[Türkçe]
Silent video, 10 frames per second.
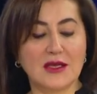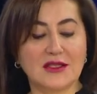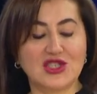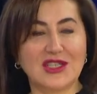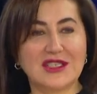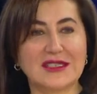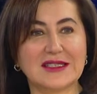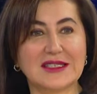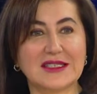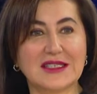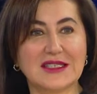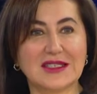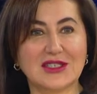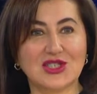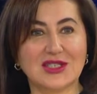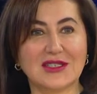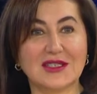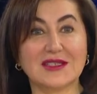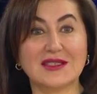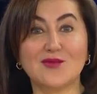cildinizi
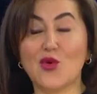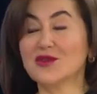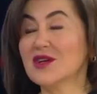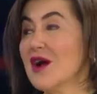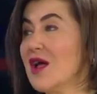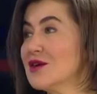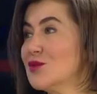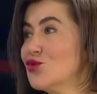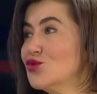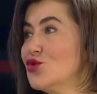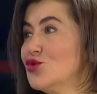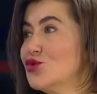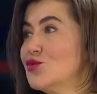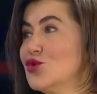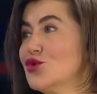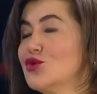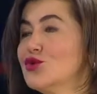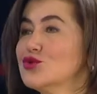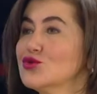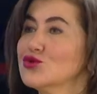sıkıştırdığınızda portakal kabuğu görünümünü
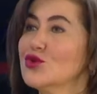görüyorsunuz.